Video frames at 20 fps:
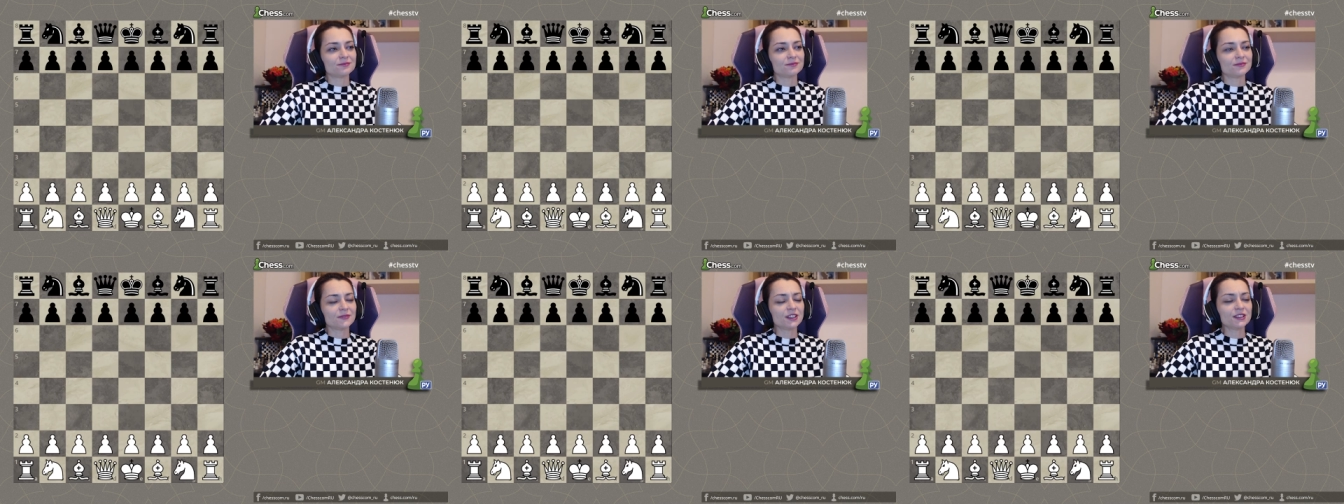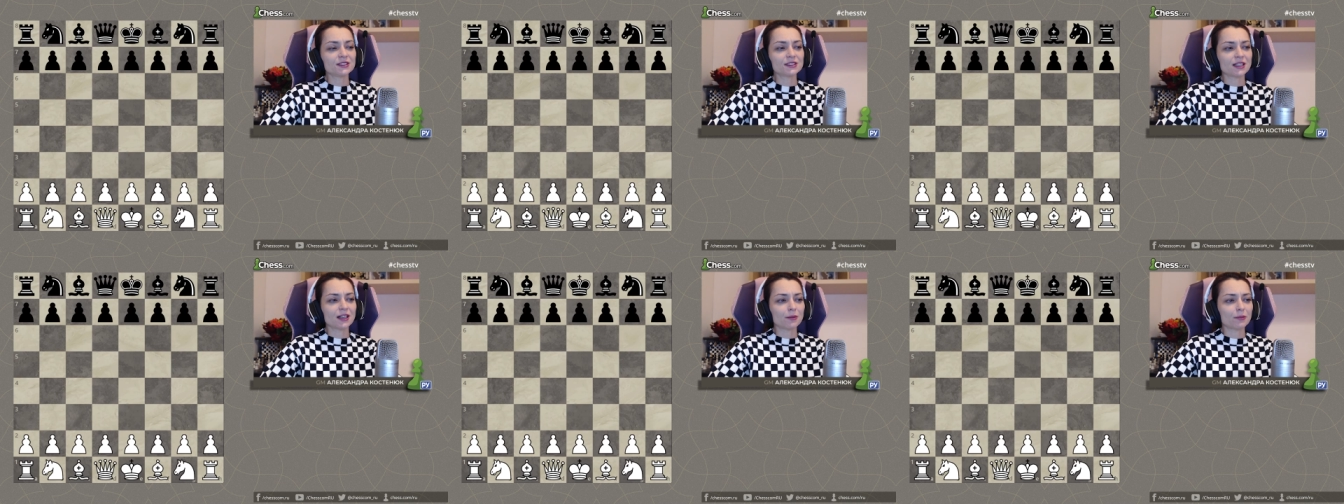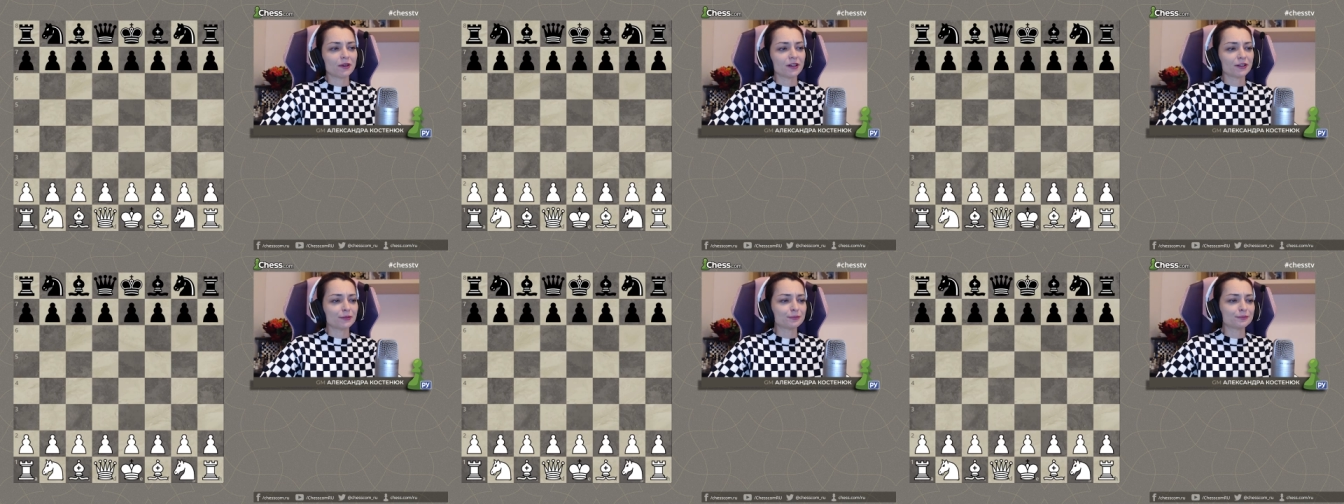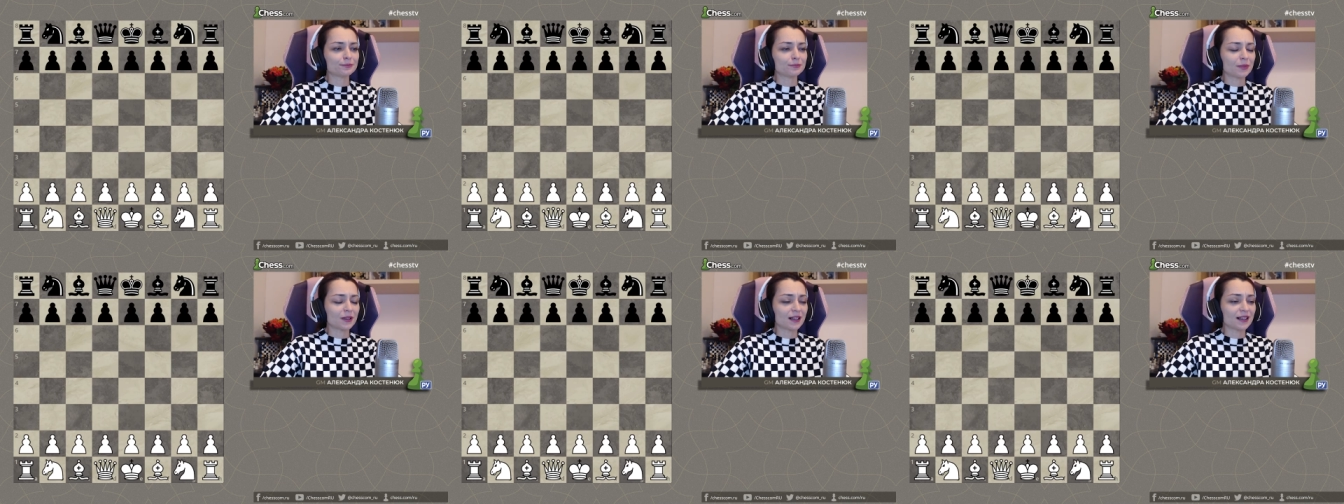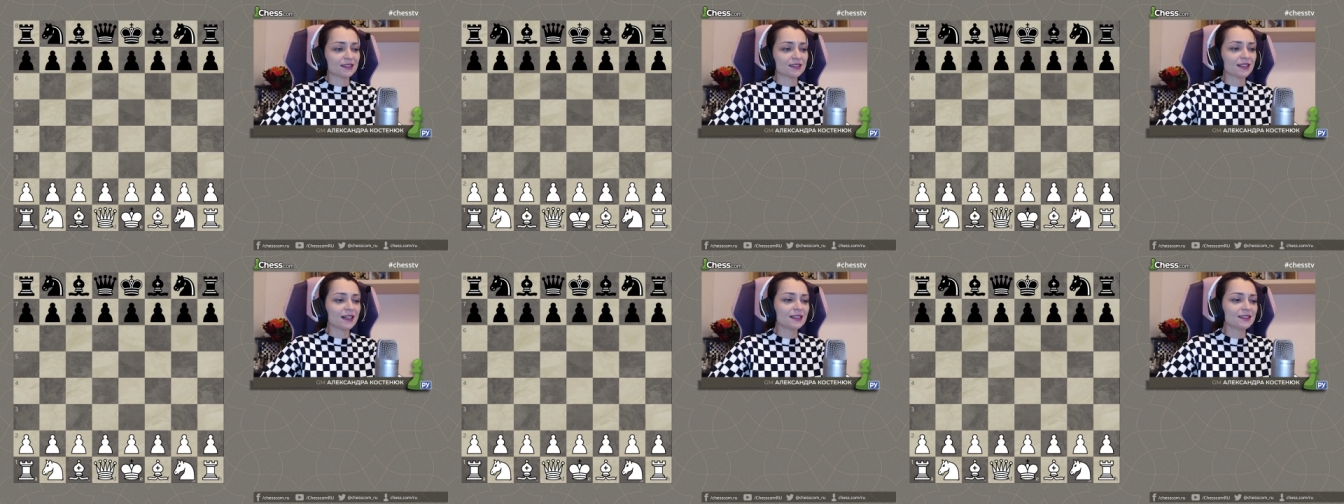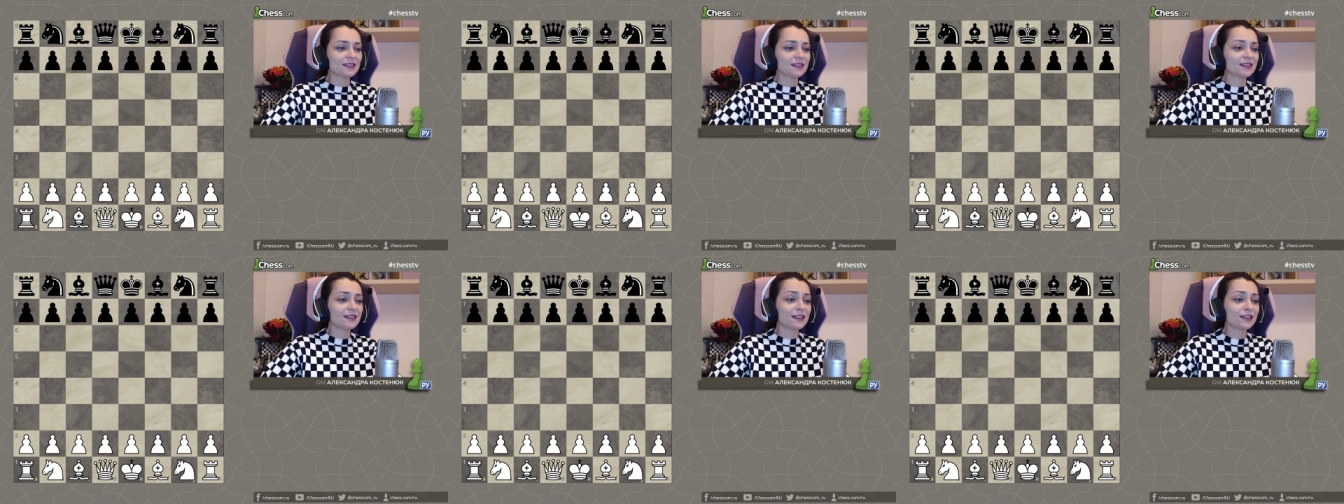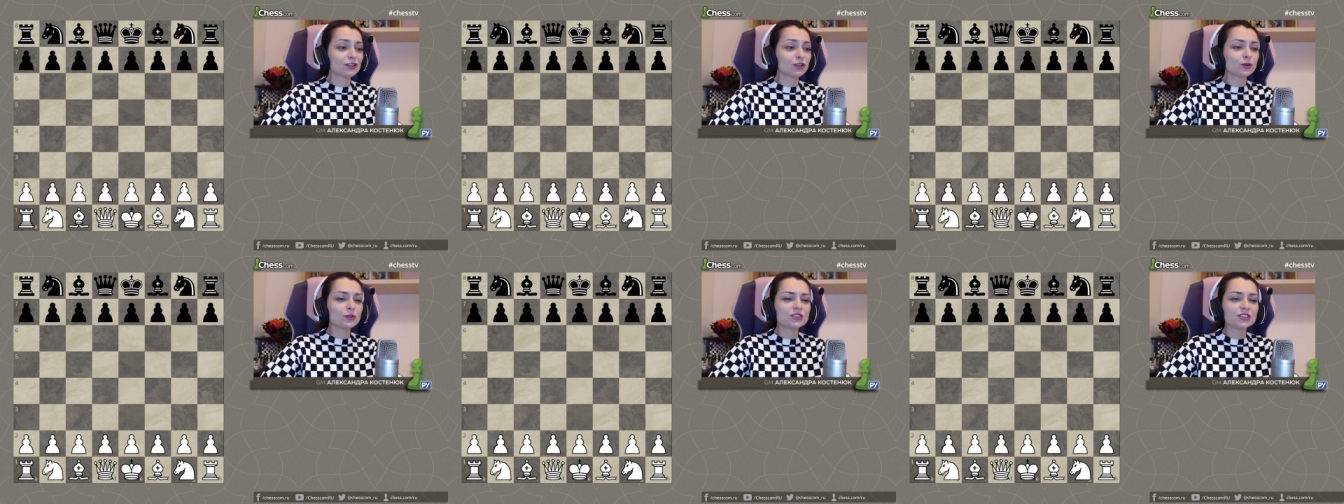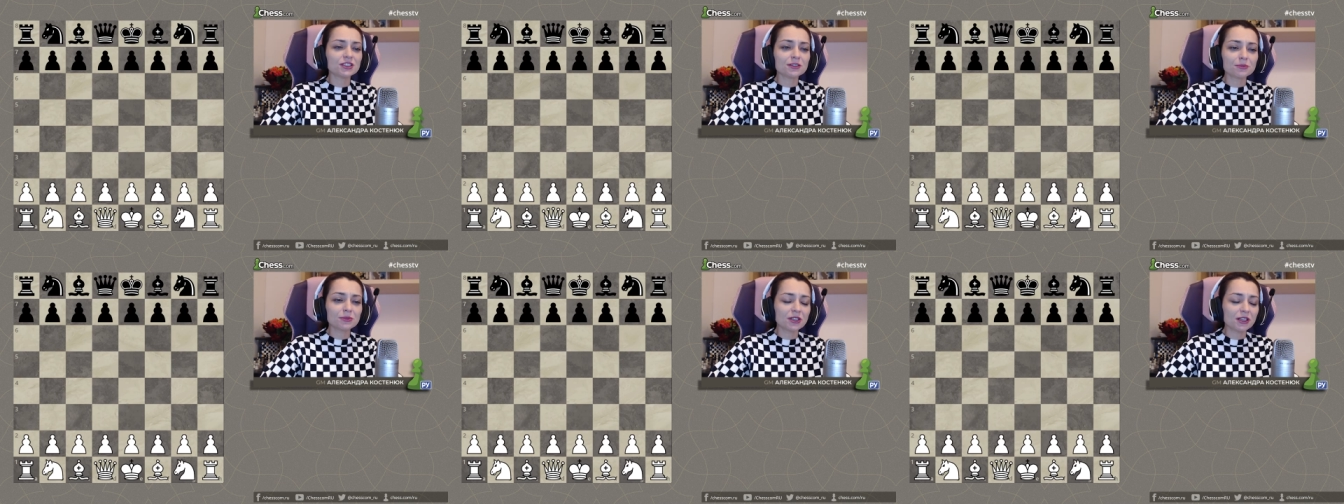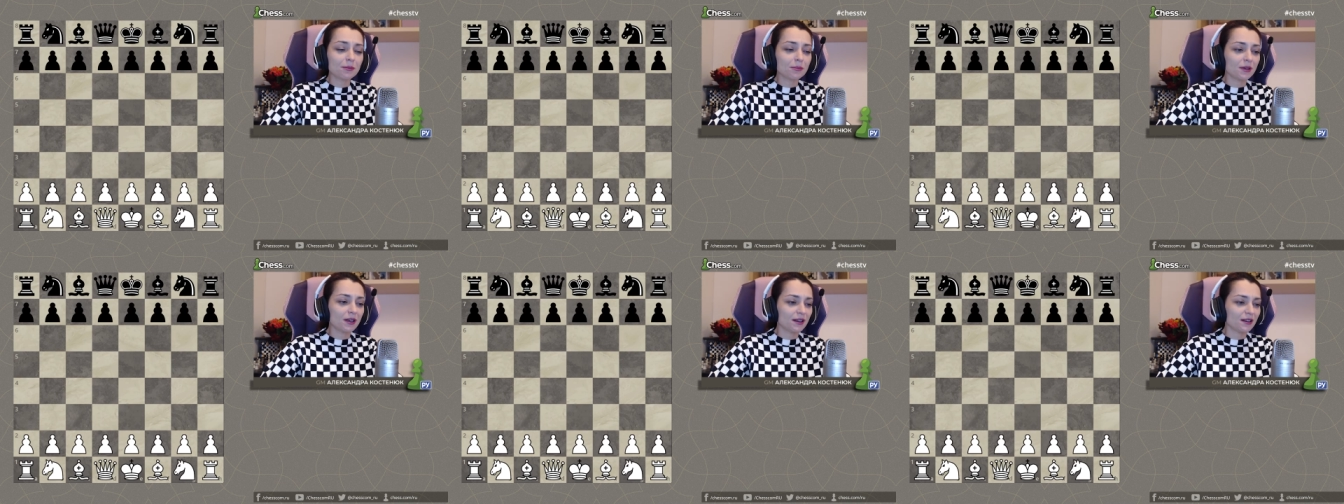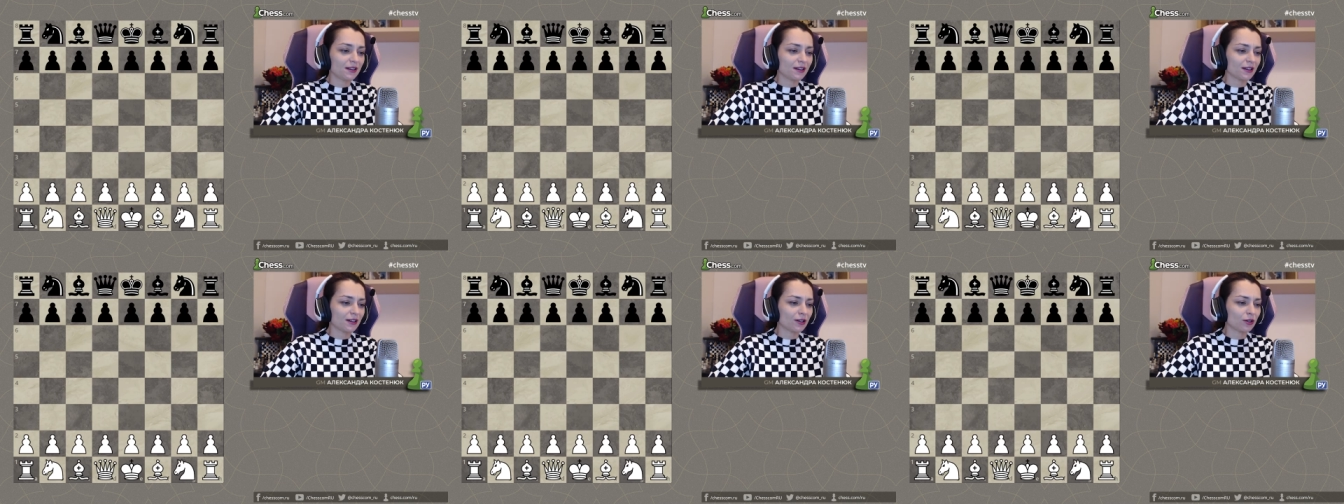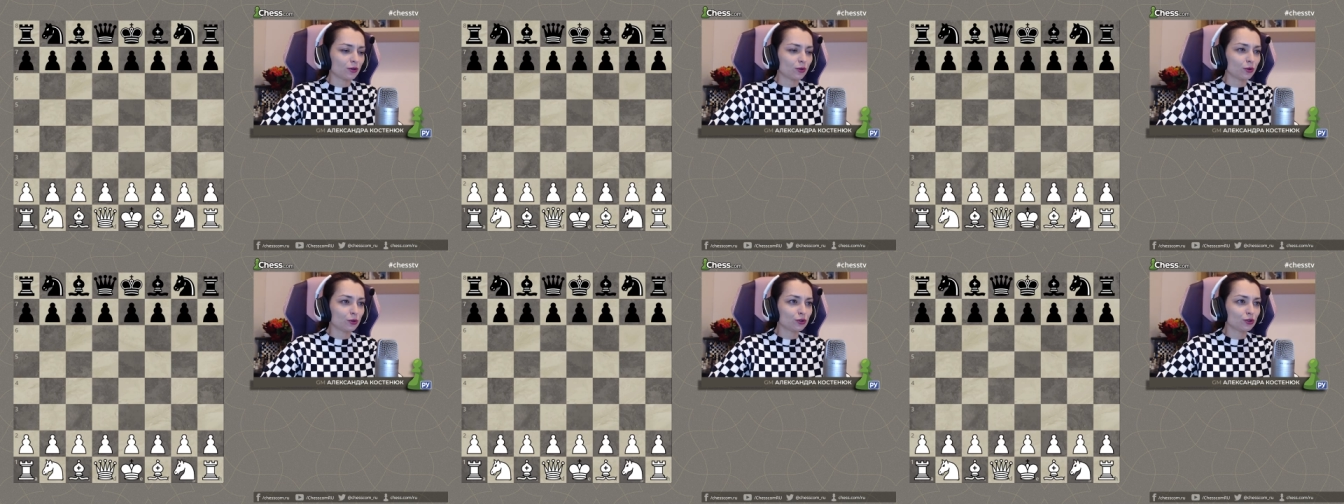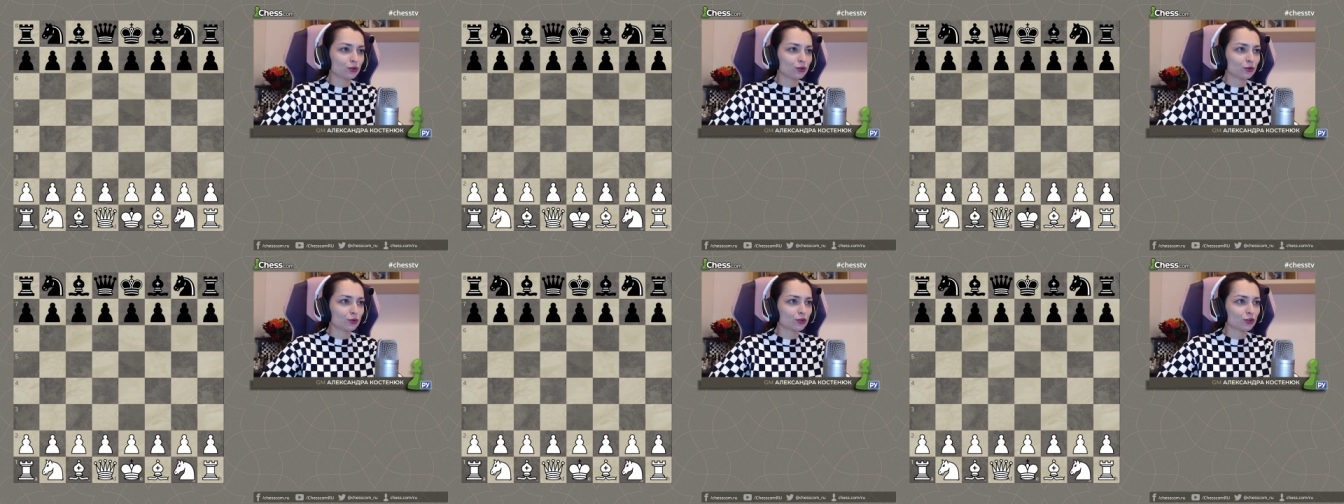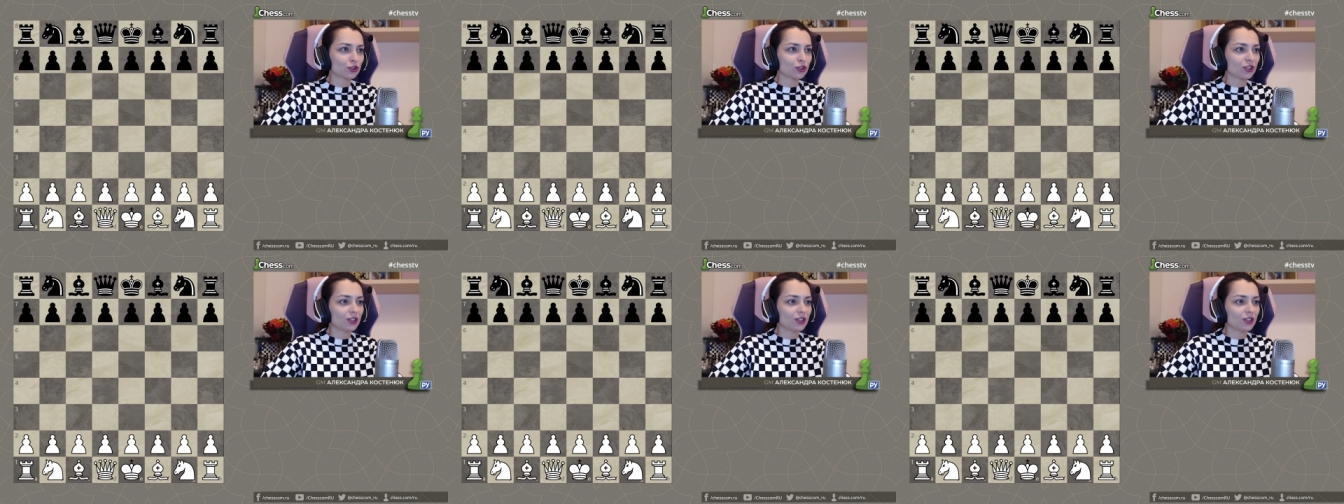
не самая показательная, но, тем не менее, очень уж